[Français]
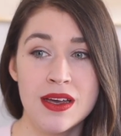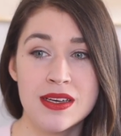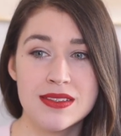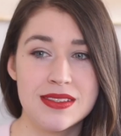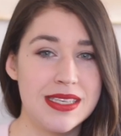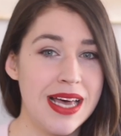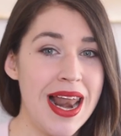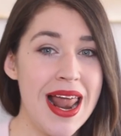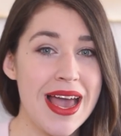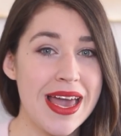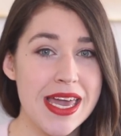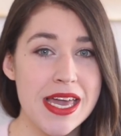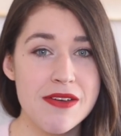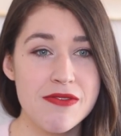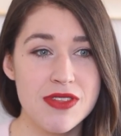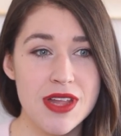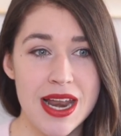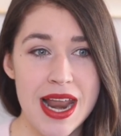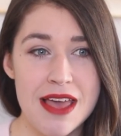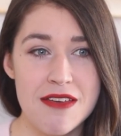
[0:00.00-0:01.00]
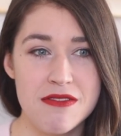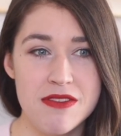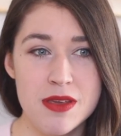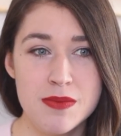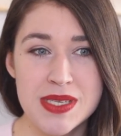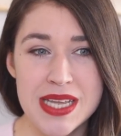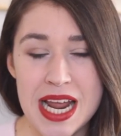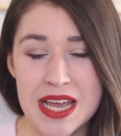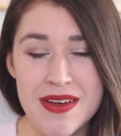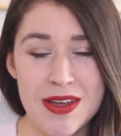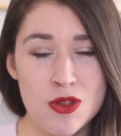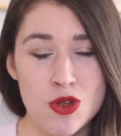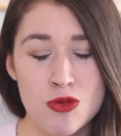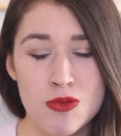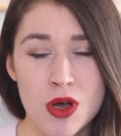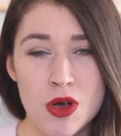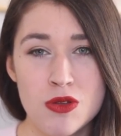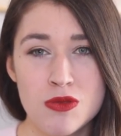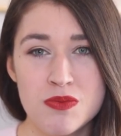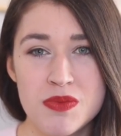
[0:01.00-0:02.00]
Ça arrive dans la vie, puis ça arrive à tout le
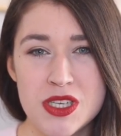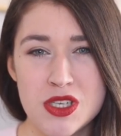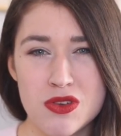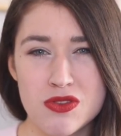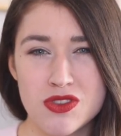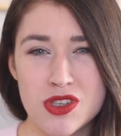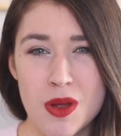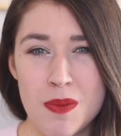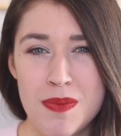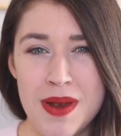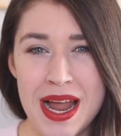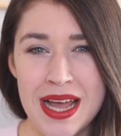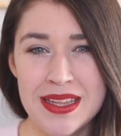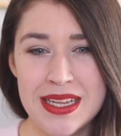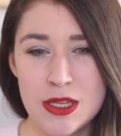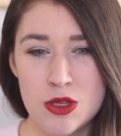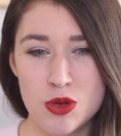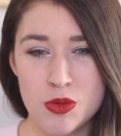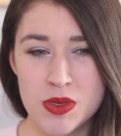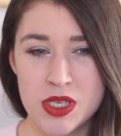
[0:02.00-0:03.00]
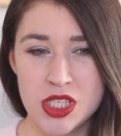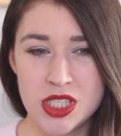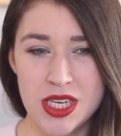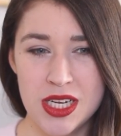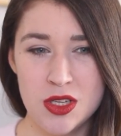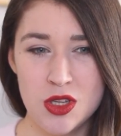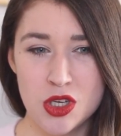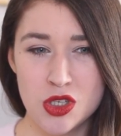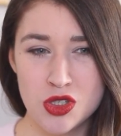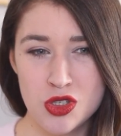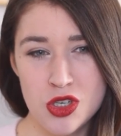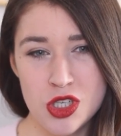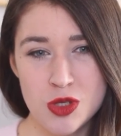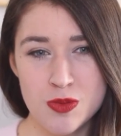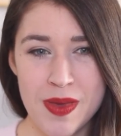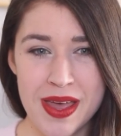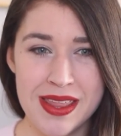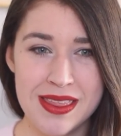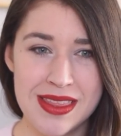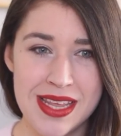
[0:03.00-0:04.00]
monde, puis je trouve ça plat d'être obligé de juste
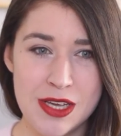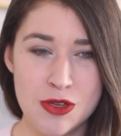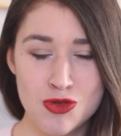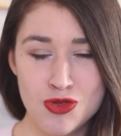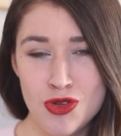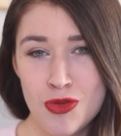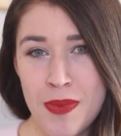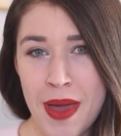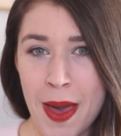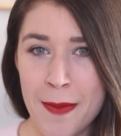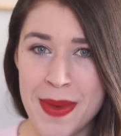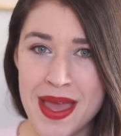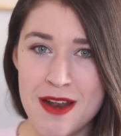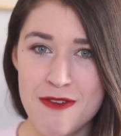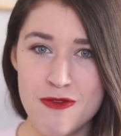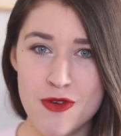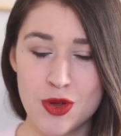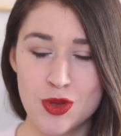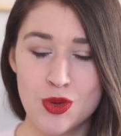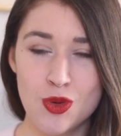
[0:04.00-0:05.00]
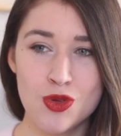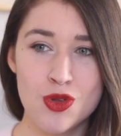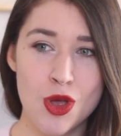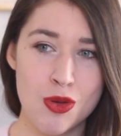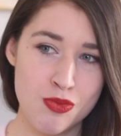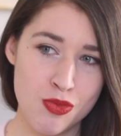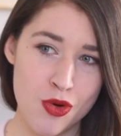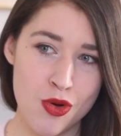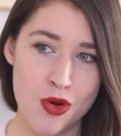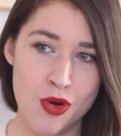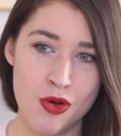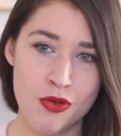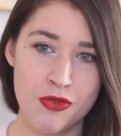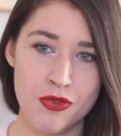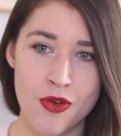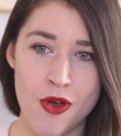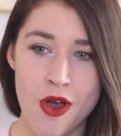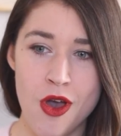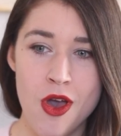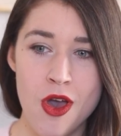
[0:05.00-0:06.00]
mettre des super belles photos de bouffe,